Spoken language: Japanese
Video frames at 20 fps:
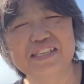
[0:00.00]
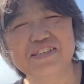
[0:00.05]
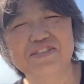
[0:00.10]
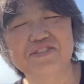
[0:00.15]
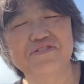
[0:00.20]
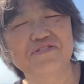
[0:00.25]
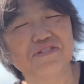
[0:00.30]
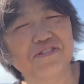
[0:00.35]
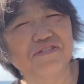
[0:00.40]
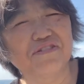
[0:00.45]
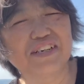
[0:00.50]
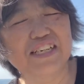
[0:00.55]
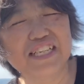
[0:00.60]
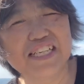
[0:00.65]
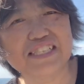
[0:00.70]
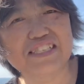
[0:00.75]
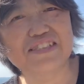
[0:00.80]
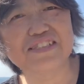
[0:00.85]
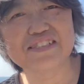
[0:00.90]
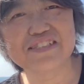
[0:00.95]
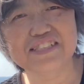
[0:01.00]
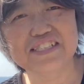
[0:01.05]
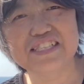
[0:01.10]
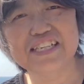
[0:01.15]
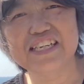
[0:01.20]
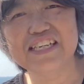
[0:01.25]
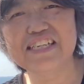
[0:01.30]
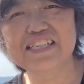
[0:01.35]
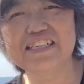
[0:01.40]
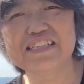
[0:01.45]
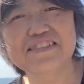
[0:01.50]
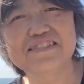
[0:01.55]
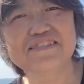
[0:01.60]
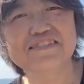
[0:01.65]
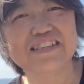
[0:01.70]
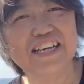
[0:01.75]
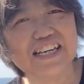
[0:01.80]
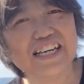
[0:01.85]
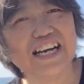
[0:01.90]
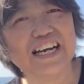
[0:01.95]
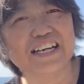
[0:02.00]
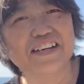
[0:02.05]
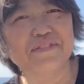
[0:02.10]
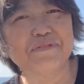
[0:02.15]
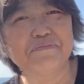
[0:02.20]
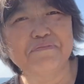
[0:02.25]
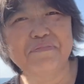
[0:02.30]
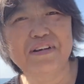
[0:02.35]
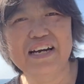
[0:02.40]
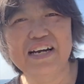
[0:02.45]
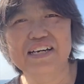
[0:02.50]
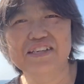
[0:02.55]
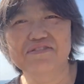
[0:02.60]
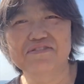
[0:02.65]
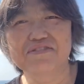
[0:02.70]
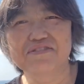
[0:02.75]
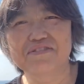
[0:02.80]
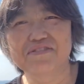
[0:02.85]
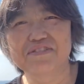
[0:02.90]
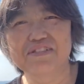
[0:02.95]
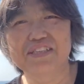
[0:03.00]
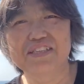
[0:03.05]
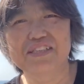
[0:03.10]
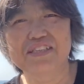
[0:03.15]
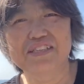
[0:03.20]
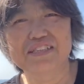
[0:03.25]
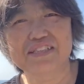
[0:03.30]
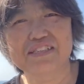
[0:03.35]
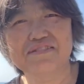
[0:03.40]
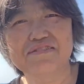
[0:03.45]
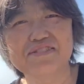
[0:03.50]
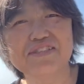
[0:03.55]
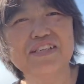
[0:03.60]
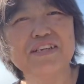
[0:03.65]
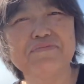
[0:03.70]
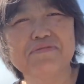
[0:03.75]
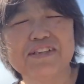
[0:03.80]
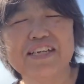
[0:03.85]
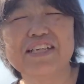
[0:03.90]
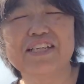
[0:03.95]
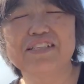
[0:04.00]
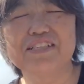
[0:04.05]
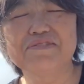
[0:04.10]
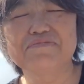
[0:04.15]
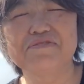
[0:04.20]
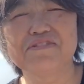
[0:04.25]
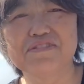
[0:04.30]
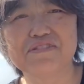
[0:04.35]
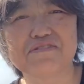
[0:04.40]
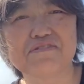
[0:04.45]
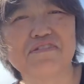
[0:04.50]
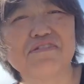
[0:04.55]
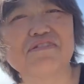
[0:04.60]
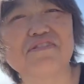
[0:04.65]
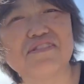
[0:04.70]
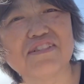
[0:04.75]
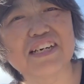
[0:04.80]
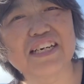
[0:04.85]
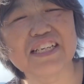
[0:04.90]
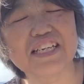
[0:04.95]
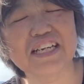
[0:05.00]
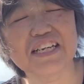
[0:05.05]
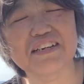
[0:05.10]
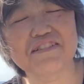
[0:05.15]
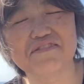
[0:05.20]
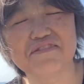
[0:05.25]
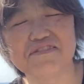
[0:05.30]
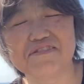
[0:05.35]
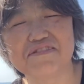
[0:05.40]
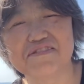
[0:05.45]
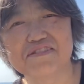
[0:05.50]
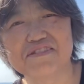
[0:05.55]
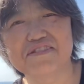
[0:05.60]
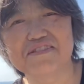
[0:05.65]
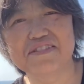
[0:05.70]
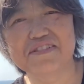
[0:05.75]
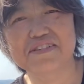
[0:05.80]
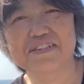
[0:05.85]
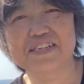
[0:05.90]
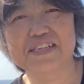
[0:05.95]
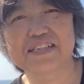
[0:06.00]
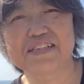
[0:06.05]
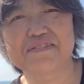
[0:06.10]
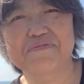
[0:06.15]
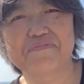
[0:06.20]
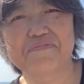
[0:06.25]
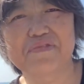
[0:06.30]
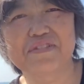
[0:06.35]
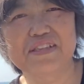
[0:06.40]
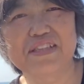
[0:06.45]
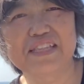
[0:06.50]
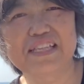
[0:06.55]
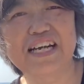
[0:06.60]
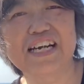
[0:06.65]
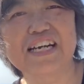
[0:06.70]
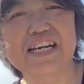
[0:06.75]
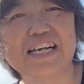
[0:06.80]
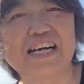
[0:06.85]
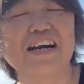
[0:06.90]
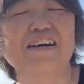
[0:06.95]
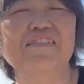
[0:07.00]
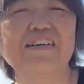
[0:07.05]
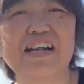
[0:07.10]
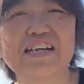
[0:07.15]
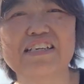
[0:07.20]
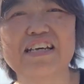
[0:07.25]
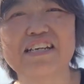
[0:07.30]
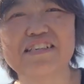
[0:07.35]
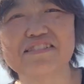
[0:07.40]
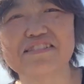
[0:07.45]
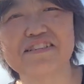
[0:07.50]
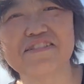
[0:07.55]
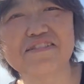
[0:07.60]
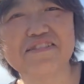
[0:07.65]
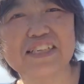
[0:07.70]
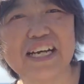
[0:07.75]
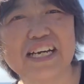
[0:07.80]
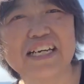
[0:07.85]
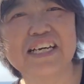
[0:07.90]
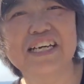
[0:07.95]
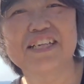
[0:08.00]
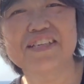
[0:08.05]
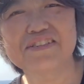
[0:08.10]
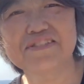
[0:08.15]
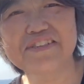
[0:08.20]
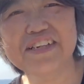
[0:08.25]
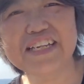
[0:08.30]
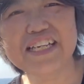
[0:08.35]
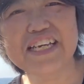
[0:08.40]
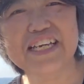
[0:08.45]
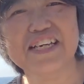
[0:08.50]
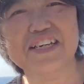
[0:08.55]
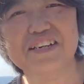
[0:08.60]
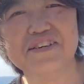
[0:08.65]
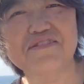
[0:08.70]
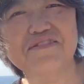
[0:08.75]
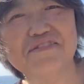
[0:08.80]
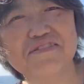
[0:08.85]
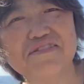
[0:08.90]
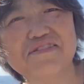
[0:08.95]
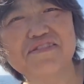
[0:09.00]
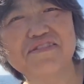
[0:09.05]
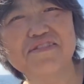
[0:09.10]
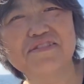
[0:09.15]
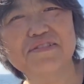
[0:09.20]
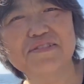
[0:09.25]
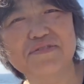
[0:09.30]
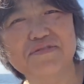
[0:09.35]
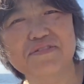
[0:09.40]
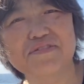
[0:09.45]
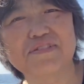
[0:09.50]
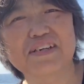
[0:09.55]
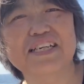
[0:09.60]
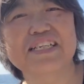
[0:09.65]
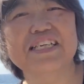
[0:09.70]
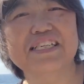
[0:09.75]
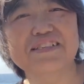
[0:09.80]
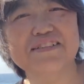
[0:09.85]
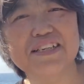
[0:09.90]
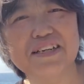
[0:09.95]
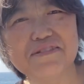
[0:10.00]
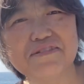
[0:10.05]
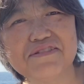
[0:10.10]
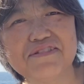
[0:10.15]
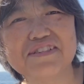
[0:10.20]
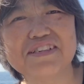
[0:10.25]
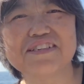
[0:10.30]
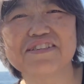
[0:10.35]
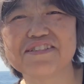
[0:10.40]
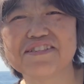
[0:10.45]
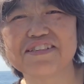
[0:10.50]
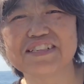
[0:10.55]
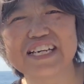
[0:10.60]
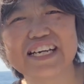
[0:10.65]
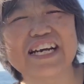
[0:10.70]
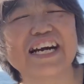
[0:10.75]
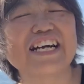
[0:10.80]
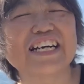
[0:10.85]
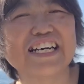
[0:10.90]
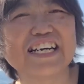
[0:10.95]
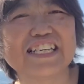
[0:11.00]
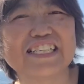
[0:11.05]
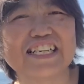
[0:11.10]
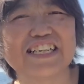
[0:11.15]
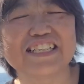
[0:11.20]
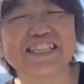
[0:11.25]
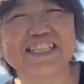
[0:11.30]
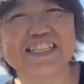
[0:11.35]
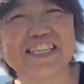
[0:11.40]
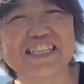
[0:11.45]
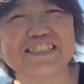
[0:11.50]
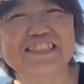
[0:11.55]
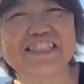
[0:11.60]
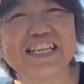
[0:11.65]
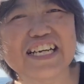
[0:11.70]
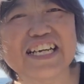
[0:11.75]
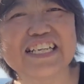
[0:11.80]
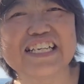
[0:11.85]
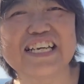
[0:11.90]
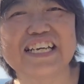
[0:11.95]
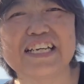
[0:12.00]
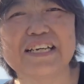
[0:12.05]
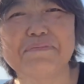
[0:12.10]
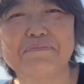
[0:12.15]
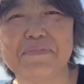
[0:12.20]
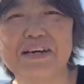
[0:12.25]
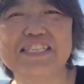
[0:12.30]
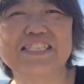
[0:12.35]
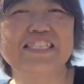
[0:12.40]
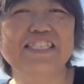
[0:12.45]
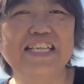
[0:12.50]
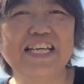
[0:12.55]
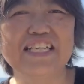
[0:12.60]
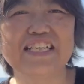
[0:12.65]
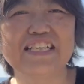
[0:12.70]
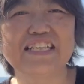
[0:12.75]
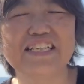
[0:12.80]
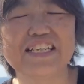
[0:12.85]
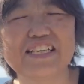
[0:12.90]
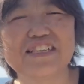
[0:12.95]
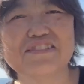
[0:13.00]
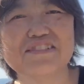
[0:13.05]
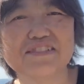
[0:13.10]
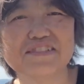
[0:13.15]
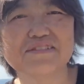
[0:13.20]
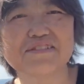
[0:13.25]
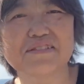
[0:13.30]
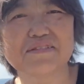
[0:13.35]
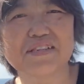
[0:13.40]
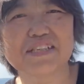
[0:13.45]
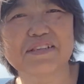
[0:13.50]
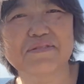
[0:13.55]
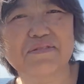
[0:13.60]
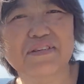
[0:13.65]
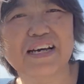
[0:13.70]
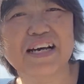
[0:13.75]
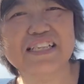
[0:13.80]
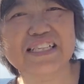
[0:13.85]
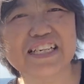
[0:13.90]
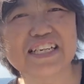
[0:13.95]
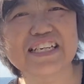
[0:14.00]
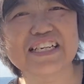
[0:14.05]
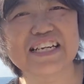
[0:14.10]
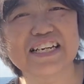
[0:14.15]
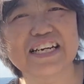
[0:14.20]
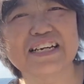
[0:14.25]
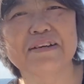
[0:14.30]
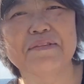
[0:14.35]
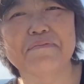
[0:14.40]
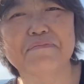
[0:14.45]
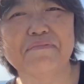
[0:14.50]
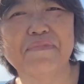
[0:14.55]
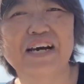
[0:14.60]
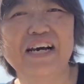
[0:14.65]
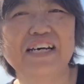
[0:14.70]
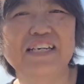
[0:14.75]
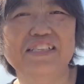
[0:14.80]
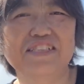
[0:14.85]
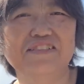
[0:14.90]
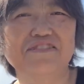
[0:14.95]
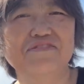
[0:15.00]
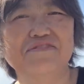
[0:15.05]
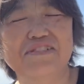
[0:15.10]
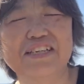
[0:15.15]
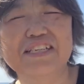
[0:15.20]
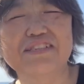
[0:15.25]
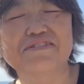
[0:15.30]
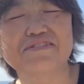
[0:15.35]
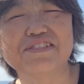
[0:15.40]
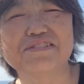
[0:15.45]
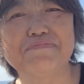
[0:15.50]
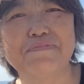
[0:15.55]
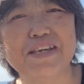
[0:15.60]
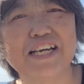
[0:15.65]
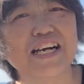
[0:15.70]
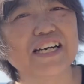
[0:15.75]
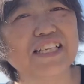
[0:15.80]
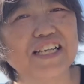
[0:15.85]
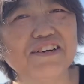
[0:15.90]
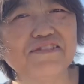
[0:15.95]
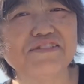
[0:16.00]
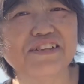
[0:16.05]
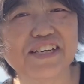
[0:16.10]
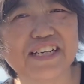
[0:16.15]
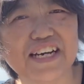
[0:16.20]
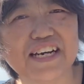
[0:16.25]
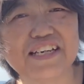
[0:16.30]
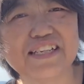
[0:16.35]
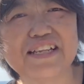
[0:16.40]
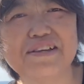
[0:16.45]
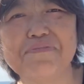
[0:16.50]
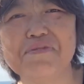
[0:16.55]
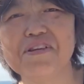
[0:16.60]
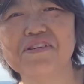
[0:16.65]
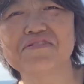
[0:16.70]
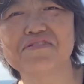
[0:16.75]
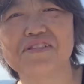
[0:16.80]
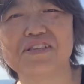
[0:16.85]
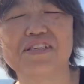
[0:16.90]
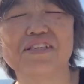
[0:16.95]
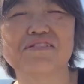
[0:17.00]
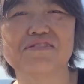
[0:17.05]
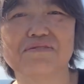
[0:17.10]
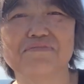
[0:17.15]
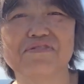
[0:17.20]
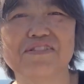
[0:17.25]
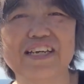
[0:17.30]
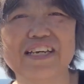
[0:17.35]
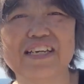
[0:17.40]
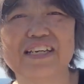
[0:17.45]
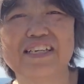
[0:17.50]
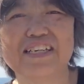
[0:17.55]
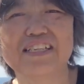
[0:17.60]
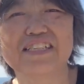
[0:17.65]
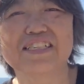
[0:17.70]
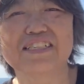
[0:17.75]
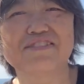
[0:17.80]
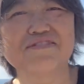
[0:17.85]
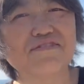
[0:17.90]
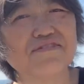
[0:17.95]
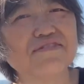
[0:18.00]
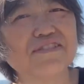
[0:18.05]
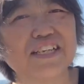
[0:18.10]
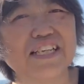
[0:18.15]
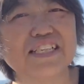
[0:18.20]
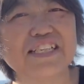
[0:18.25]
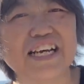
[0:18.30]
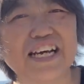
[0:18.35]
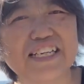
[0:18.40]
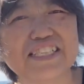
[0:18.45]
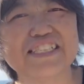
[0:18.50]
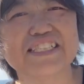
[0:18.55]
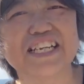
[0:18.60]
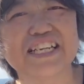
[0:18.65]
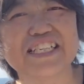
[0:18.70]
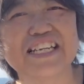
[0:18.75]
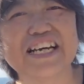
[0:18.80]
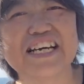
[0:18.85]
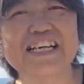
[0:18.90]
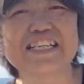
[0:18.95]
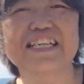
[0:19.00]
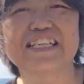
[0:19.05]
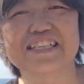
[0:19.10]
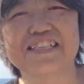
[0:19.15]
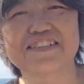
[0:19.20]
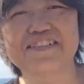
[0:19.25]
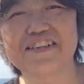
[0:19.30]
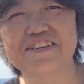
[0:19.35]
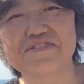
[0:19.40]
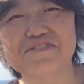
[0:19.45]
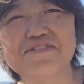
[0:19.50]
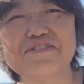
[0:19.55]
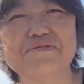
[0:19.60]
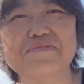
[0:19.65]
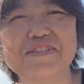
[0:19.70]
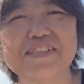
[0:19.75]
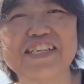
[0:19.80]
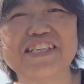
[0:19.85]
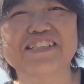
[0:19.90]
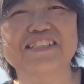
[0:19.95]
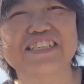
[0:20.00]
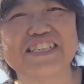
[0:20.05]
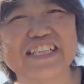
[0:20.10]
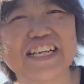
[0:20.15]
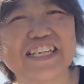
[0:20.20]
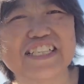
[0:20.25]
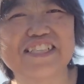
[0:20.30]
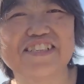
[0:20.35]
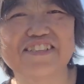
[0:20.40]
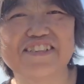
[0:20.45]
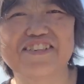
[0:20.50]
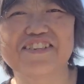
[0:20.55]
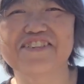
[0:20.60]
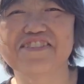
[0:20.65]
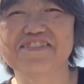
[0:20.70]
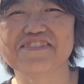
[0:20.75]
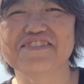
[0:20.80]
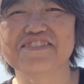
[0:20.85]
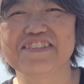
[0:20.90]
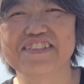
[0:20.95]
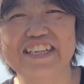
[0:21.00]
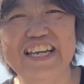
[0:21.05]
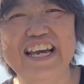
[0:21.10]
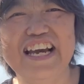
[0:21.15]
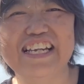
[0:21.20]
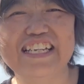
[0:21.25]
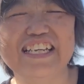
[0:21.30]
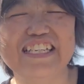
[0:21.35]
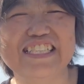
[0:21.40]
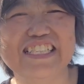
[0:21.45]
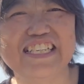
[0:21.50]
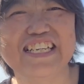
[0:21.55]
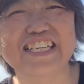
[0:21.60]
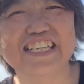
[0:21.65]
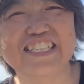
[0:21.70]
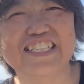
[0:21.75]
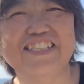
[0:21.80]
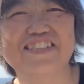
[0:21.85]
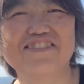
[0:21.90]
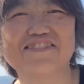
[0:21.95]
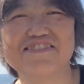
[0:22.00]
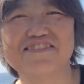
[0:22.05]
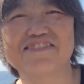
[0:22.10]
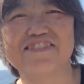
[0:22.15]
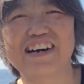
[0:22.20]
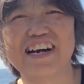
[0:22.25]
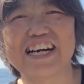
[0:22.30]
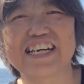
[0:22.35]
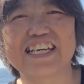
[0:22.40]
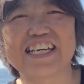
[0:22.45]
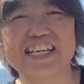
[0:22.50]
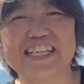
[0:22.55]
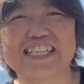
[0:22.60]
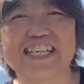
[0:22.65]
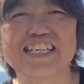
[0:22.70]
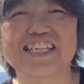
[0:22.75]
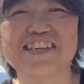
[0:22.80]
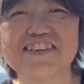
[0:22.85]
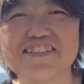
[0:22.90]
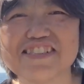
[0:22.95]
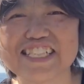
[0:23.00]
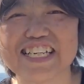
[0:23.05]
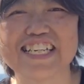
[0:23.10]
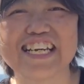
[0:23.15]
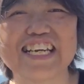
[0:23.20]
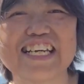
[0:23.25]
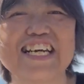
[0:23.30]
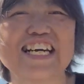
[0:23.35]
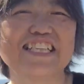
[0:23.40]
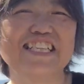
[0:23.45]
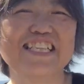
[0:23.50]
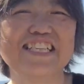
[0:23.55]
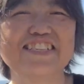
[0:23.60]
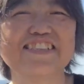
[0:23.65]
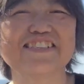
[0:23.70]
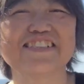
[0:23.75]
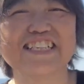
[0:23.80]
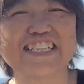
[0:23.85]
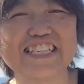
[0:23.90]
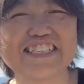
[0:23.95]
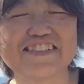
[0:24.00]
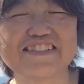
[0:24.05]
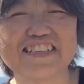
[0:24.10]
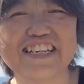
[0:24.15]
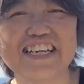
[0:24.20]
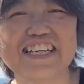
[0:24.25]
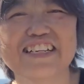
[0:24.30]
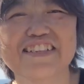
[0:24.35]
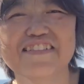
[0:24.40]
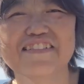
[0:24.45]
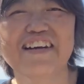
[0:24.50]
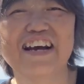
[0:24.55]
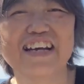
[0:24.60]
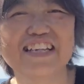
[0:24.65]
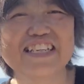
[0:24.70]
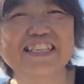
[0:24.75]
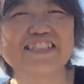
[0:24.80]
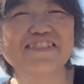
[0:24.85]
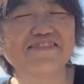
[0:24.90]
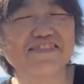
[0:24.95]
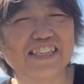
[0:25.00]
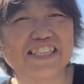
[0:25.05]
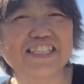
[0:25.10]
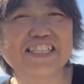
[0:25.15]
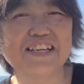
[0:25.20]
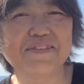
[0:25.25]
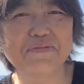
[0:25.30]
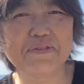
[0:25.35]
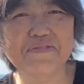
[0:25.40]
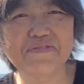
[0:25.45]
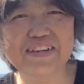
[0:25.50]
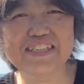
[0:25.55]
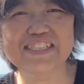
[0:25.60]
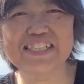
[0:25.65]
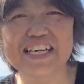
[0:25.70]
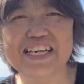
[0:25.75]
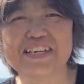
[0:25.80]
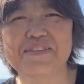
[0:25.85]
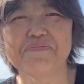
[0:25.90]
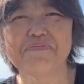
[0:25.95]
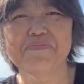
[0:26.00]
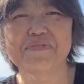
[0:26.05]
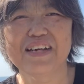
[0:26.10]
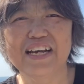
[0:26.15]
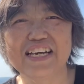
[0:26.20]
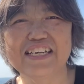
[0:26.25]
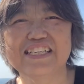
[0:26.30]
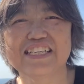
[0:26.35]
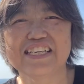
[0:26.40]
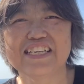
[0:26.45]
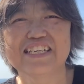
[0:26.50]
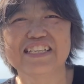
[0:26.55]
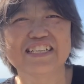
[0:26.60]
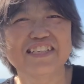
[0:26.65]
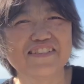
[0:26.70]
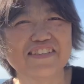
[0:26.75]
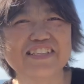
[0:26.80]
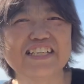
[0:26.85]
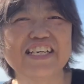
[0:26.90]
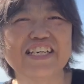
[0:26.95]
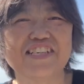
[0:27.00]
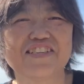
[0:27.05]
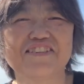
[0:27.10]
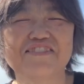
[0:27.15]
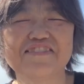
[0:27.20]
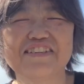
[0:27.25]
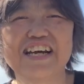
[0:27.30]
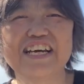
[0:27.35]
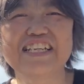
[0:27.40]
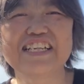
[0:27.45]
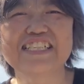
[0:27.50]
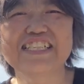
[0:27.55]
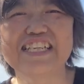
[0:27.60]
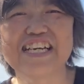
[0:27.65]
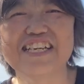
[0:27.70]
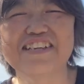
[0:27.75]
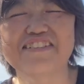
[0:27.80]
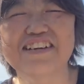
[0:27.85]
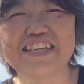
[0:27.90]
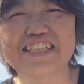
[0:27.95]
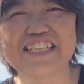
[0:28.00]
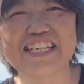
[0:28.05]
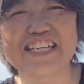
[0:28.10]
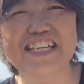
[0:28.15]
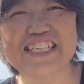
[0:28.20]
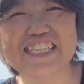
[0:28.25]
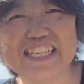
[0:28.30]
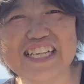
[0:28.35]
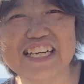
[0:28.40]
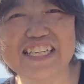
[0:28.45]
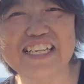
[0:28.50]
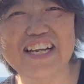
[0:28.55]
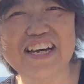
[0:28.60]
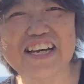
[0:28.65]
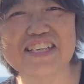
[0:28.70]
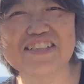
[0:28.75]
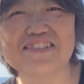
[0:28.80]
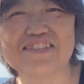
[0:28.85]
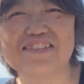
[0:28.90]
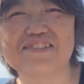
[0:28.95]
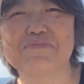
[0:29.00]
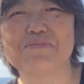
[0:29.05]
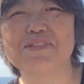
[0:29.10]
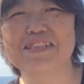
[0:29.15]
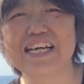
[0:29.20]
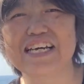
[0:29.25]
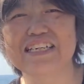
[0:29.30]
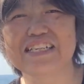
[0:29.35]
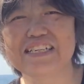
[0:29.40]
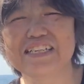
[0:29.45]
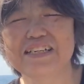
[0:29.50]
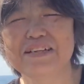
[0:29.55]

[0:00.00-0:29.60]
あ、状況がね、続いている中、まあ、あの、少しでもね、自分の心がね、こう、なんか変われるような、そんなね、こととかね、そんなことをいろいろね、考えたりしている中で、まあ視点っていう観点から、まあちょっとね、そういう見方をね、変えてみるっていうのもね、すごくね、大事だなぁなんて、そんなことを思ったのでね、ちょっと今日のね、話、白黒はっきりさせようじゃないかっていうようなね、そんな話をね、してみました。はい。ではね、今日の話が良かったなって方は、グッドボタン。